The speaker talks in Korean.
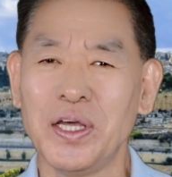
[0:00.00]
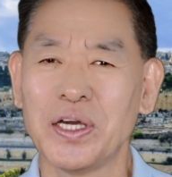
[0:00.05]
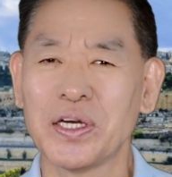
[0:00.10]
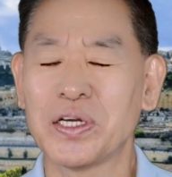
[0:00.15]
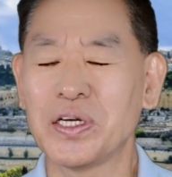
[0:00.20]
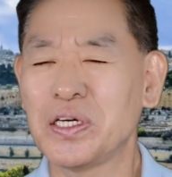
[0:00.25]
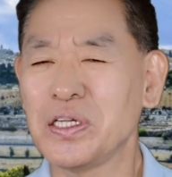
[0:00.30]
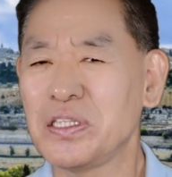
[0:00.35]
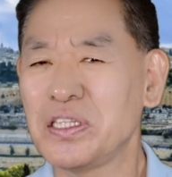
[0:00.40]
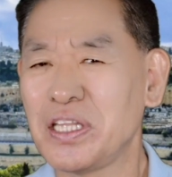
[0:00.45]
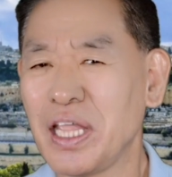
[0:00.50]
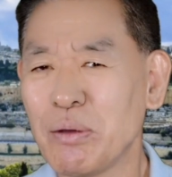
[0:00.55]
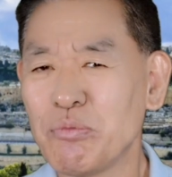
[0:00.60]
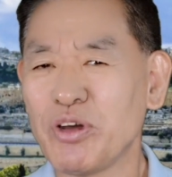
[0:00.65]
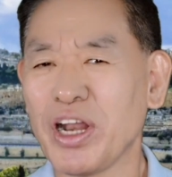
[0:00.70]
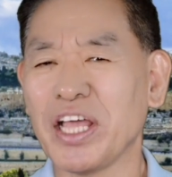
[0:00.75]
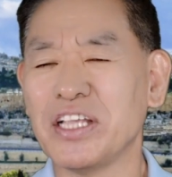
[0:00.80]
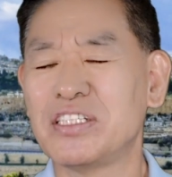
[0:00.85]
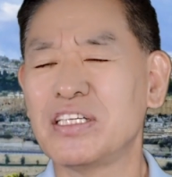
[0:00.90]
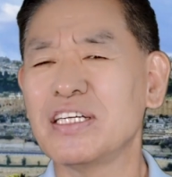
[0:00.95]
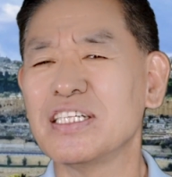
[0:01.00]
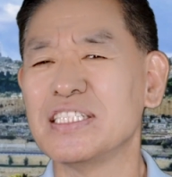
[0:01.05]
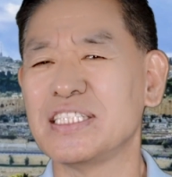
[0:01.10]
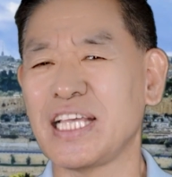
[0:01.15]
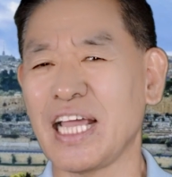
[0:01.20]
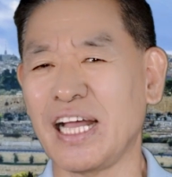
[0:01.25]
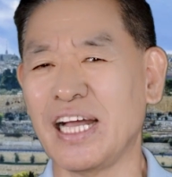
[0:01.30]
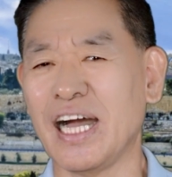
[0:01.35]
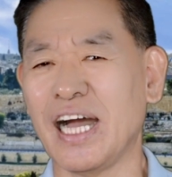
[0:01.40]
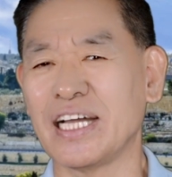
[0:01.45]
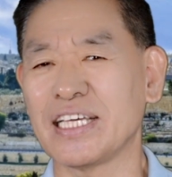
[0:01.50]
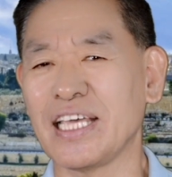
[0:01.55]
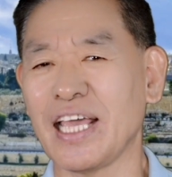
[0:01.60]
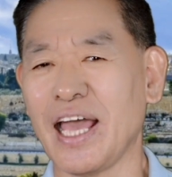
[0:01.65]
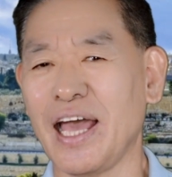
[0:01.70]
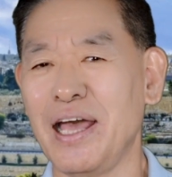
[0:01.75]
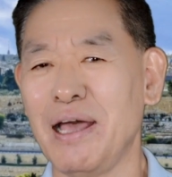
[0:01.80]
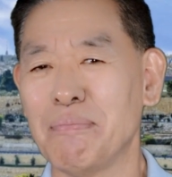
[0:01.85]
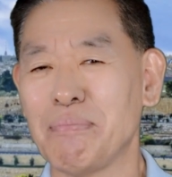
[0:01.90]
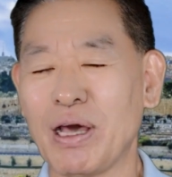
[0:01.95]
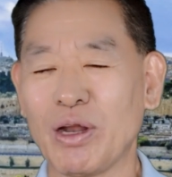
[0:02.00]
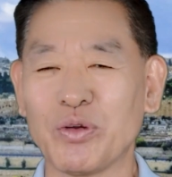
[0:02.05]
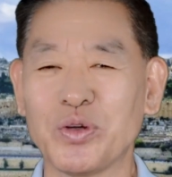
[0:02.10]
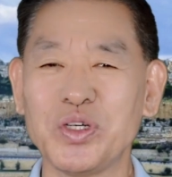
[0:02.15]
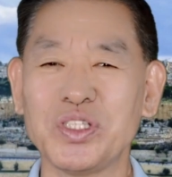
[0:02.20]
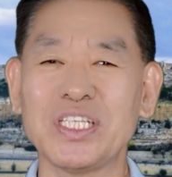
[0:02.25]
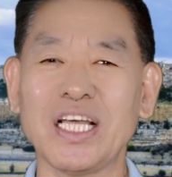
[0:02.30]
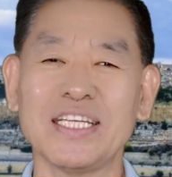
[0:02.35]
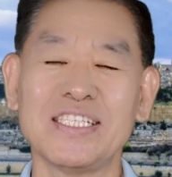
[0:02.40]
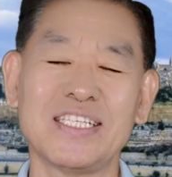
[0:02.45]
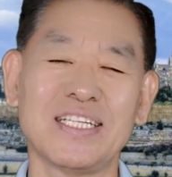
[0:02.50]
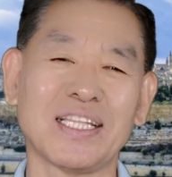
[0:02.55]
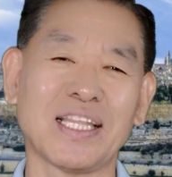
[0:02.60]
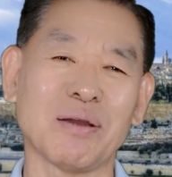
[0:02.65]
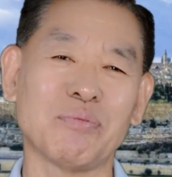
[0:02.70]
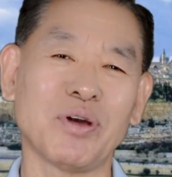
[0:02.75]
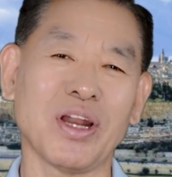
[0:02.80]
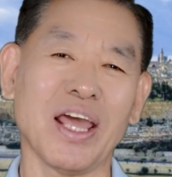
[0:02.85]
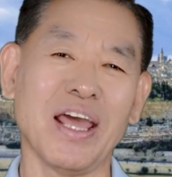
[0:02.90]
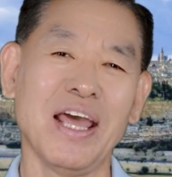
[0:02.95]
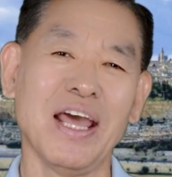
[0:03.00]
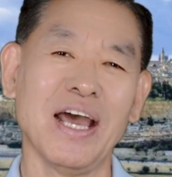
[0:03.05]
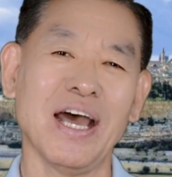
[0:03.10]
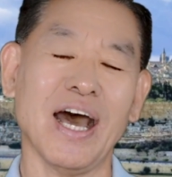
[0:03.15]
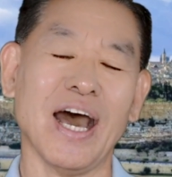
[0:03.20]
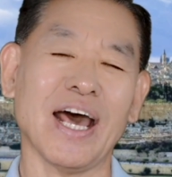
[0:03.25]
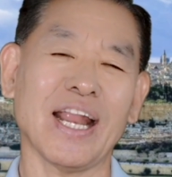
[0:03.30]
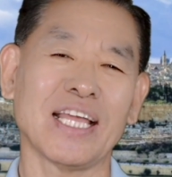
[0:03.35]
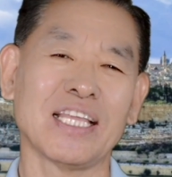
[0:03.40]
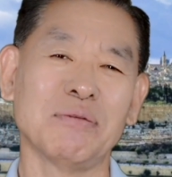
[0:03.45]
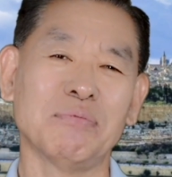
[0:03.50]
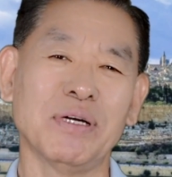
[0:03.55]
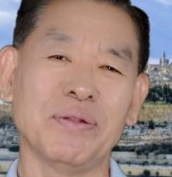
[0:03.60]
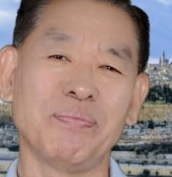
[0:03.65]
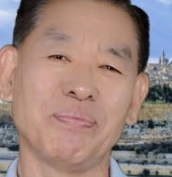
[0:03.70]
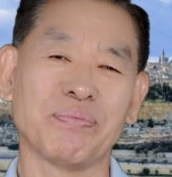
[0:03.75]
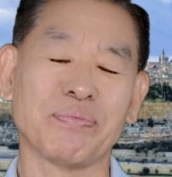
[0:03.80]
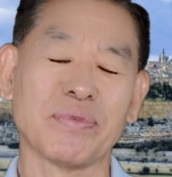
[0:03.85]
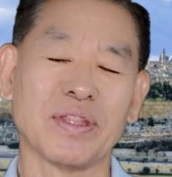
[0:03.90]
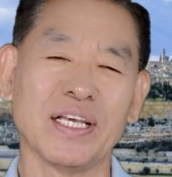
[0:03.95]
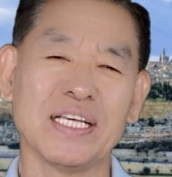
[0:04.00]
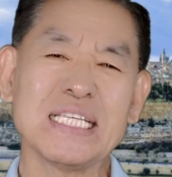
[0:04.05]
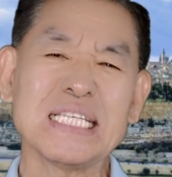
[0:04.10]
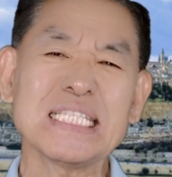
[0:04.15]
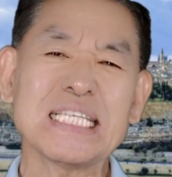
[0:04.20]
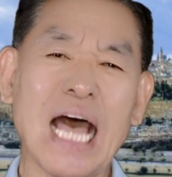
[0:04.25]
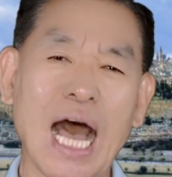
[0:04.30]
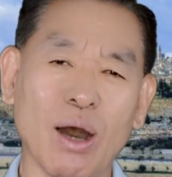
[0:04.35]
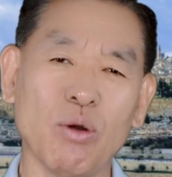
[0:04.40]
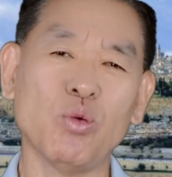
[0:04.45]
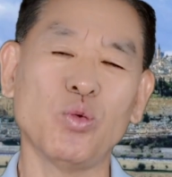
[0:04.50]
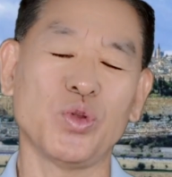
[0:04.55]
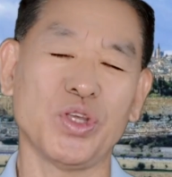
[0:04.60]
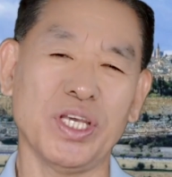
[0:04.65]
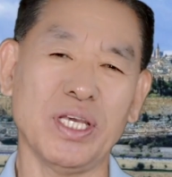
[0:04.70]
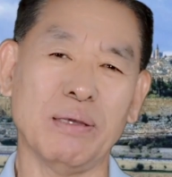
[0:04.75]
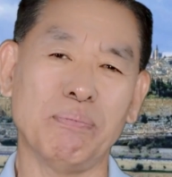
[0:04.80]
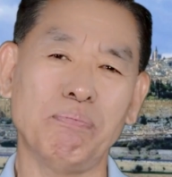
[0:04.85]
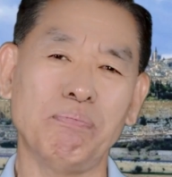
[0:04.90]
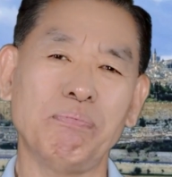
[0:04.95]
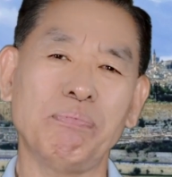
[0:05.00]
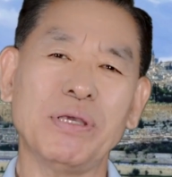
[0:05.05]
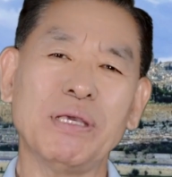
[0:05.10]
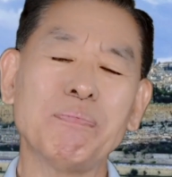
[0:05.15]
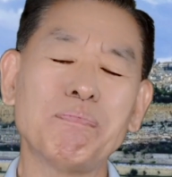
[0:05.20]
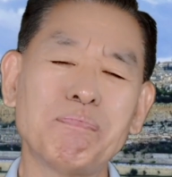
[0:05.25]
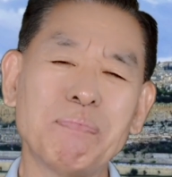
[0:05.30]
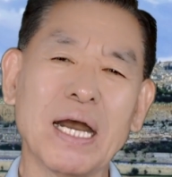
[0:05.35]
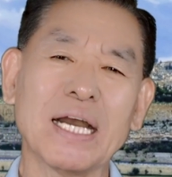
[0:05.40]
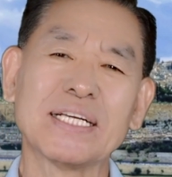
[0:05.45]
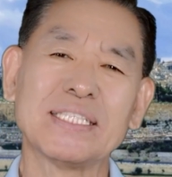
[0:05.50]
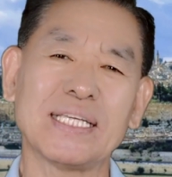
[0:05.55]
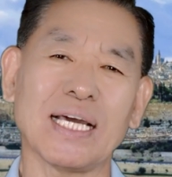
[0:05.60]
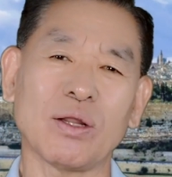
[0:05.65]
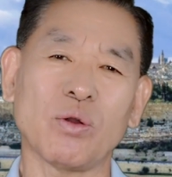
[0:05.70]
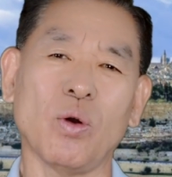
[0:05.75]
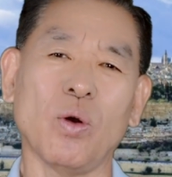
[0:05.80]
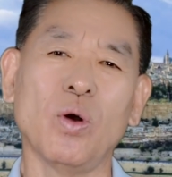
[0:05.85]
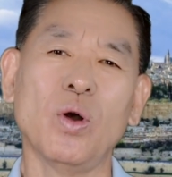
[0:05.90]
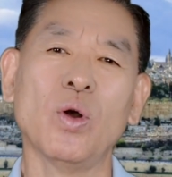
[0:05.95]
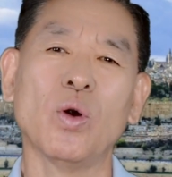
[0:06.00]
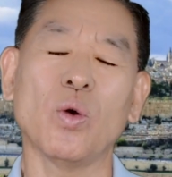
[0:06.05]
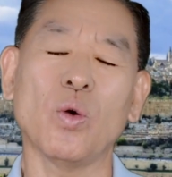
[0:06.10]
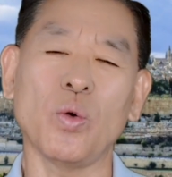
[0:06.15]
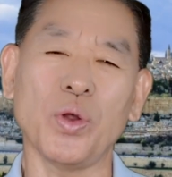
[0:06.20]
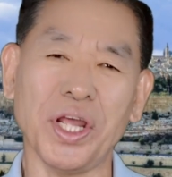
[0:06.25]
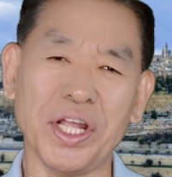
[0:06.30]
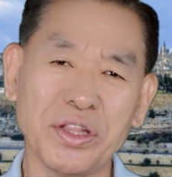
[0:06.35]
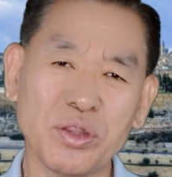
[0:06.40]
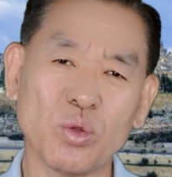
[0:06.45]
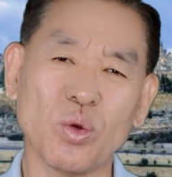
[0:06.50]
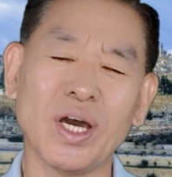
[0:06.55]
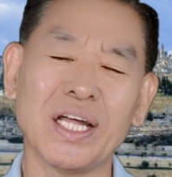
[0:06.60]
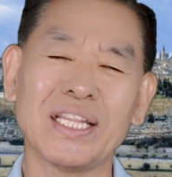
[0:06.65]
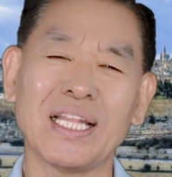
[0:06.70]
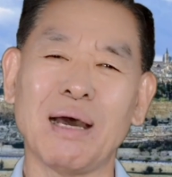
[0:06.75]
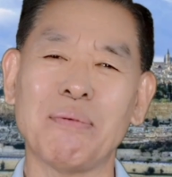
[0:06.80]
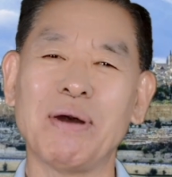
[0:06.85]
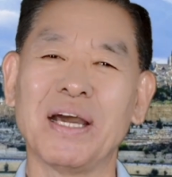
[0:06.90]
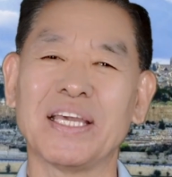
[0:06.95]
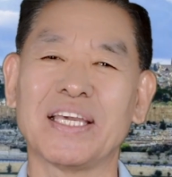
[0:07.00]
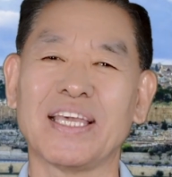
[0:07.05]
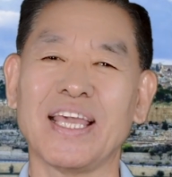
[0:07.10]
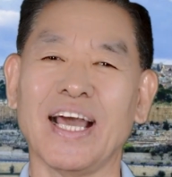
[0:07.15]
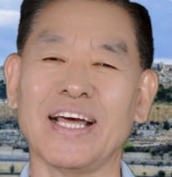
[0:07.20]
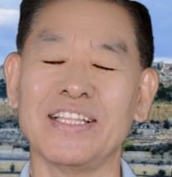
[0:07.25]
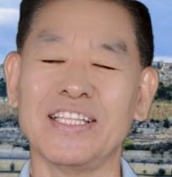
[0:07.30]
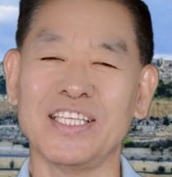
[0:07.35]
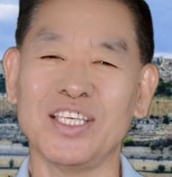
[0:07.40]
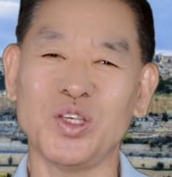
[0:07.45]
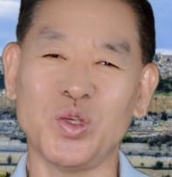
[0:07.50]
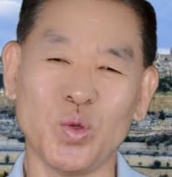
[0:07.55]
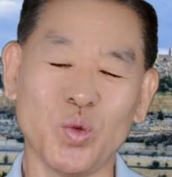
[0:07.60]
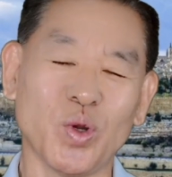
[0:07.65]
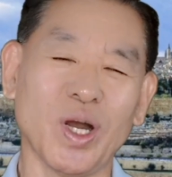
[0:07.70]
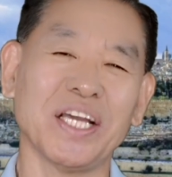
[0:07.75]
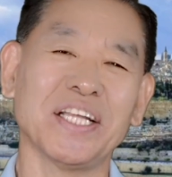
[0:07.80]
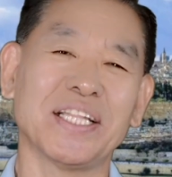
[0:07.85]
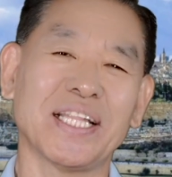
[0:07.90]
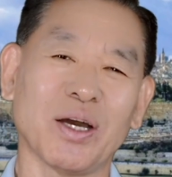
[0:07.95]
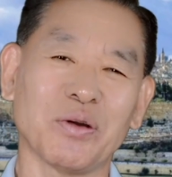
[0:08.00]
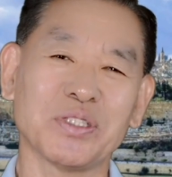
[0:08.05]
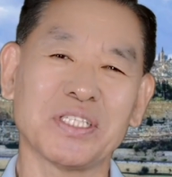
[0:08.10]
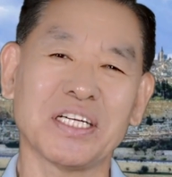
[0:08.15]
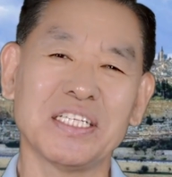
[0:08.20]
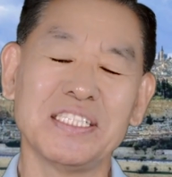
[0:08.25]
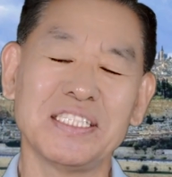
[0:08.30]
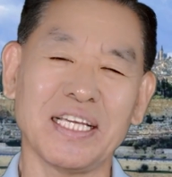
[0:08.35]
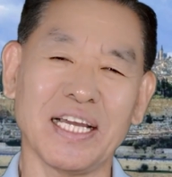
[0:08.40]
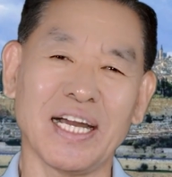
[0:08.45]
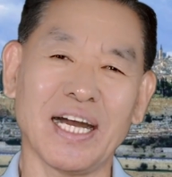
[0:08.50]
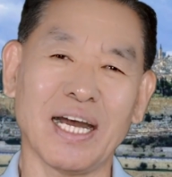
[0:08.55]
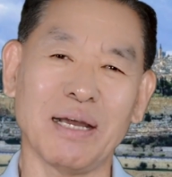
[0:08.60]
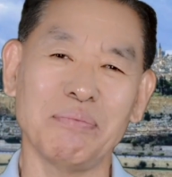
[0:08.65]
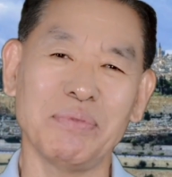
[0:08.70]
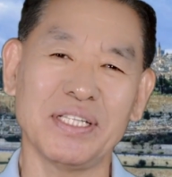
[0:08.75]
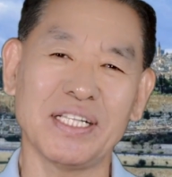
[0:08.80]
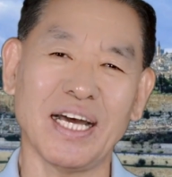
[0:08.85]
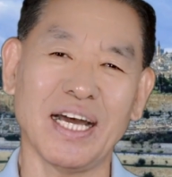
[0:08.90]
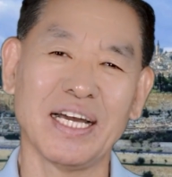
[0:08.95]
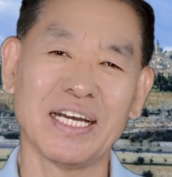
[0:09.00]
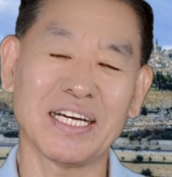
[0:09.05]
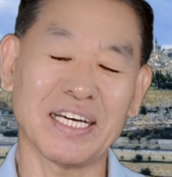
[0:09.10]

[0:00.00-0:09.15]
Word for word: 그것 때문에 저는 생각하기에 바로 그 사실 때문에 하나님은 사울이 핍박자로 오랫동안 남아있게 한 이유가 있다고 저는 생각합니다.